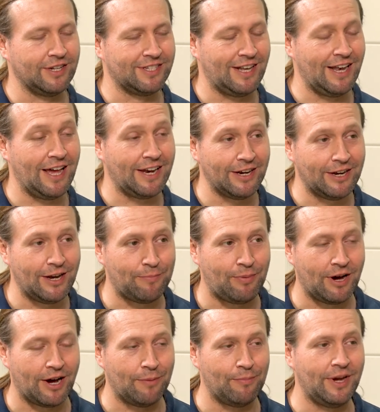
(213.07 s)
das Lernen der
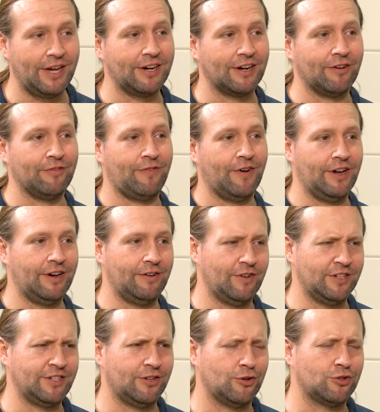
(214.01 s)
Parameter gefallen,
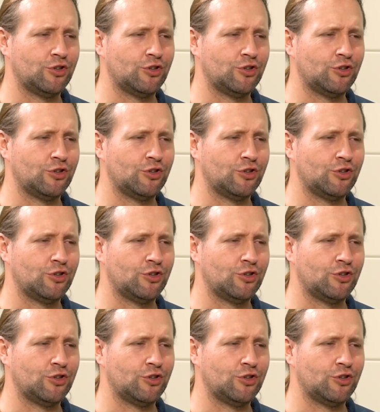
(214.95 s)
weil es ja doch